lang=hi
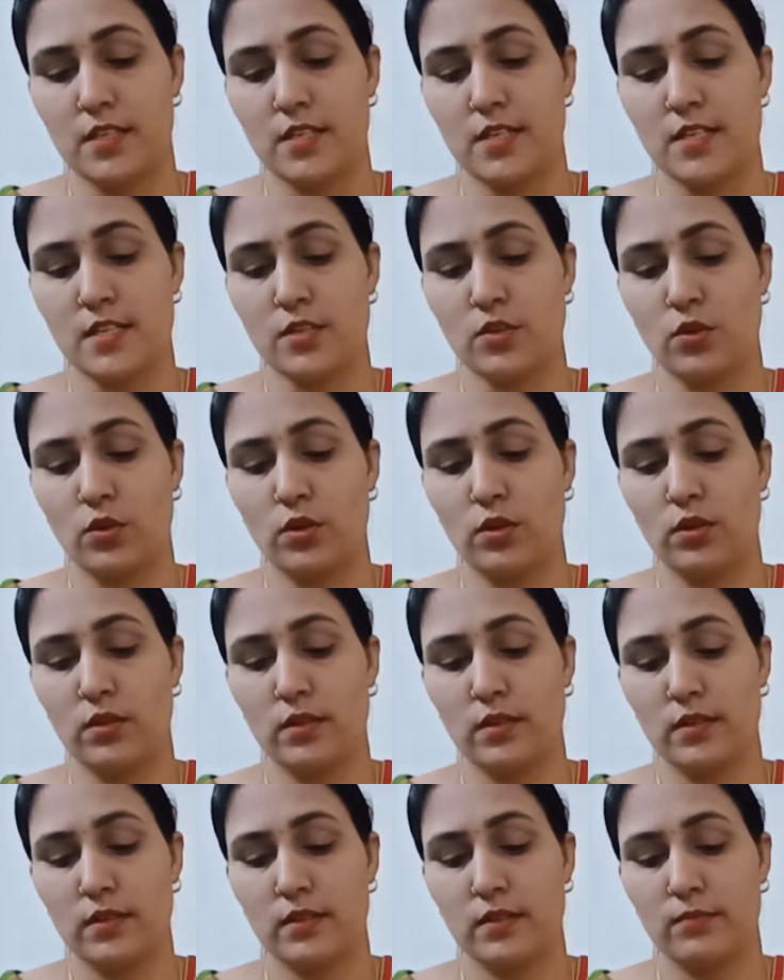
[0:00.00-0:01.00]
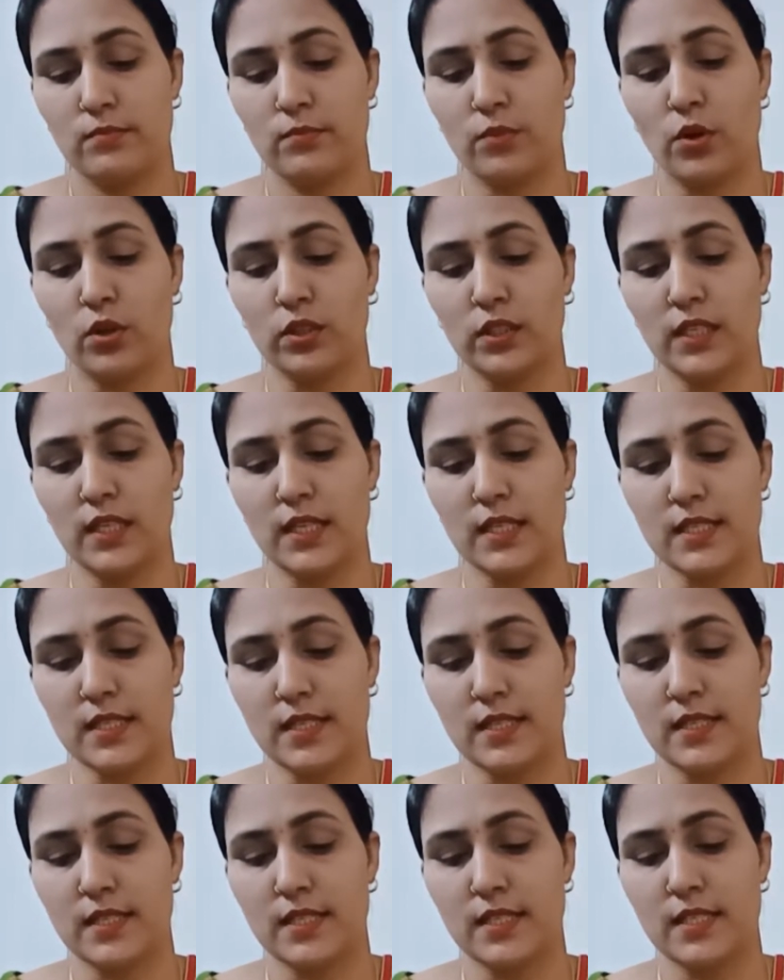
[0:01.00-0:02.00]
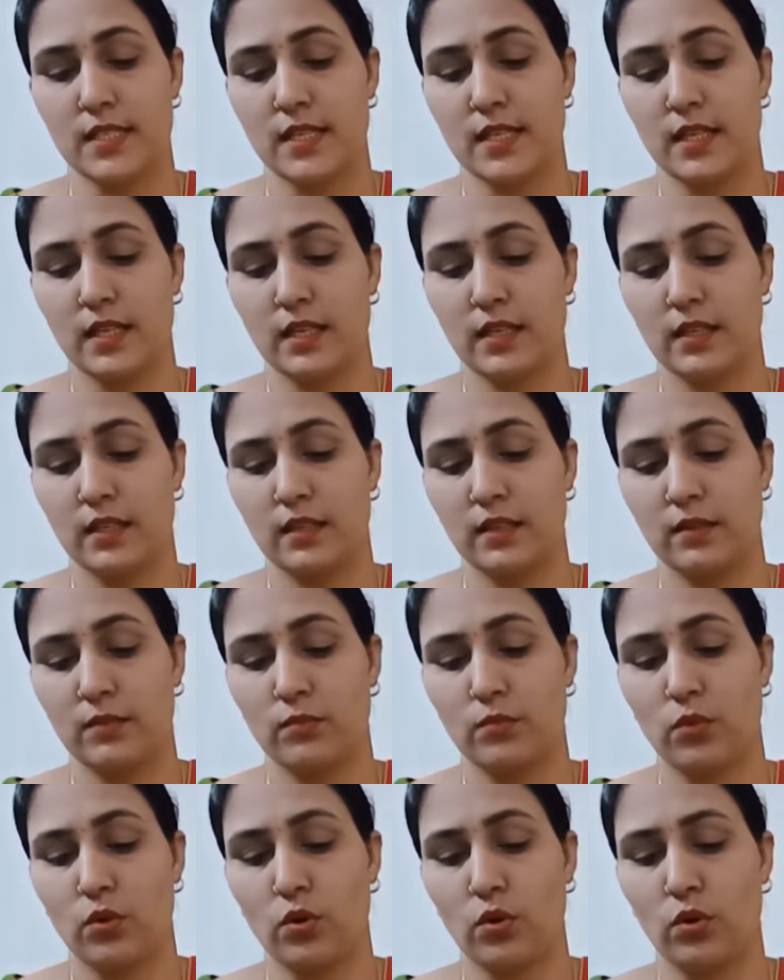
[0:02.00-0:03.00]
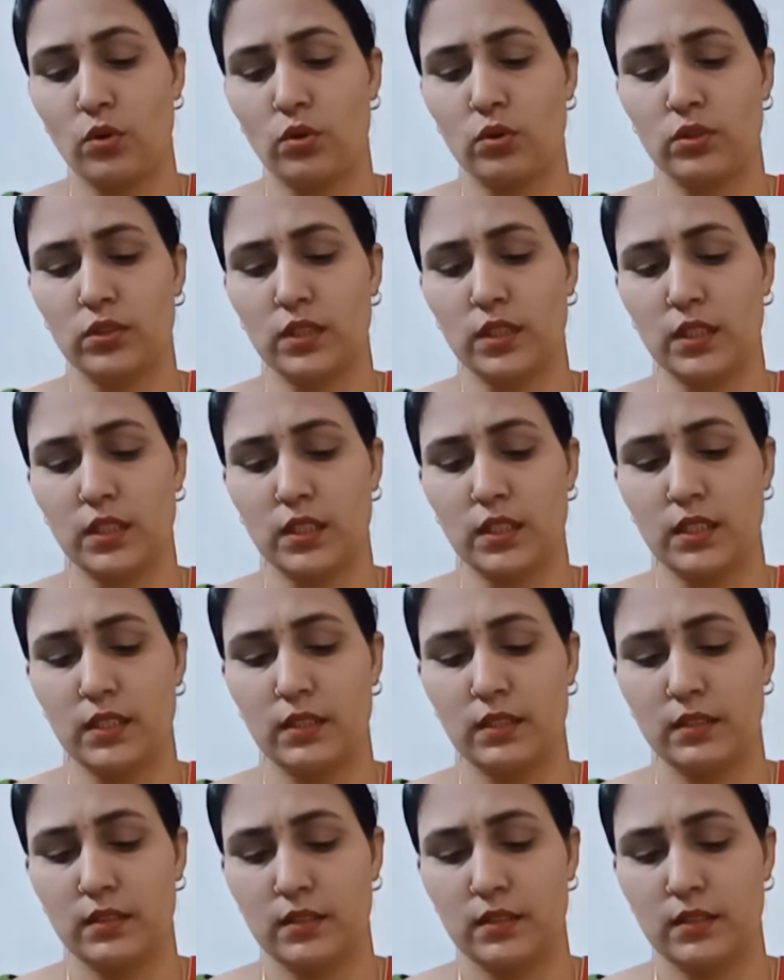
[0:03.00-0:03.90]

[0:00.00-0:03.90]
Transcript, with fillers: इसको बहुत ही आसानी से बहुत ही